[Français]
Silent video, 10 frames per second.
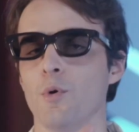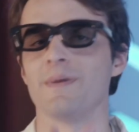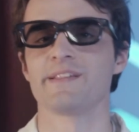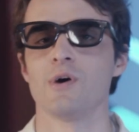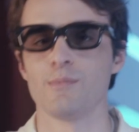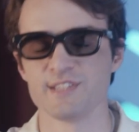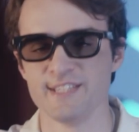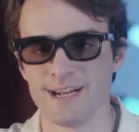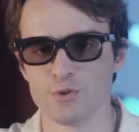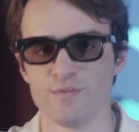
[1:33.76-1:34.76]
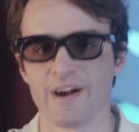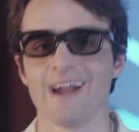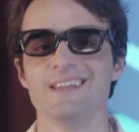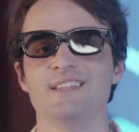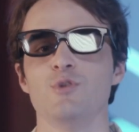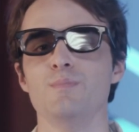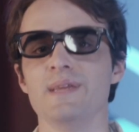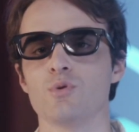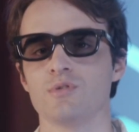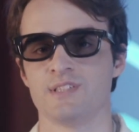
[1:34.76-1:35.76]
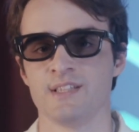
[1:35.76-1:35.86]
Bon, maintenant à mon signal, tu vas réaliser une mitose,